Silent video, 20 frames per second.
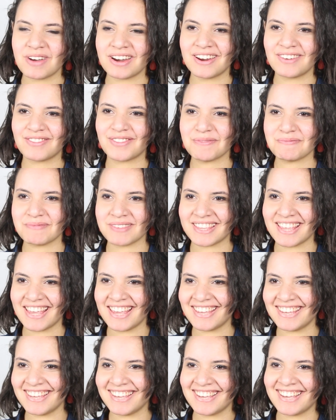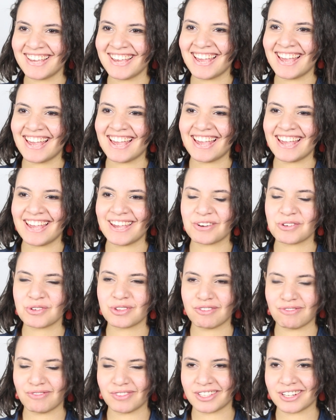وانا في ابتدائي
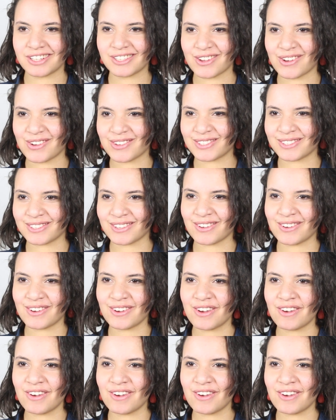كنت في مدرسه خاصه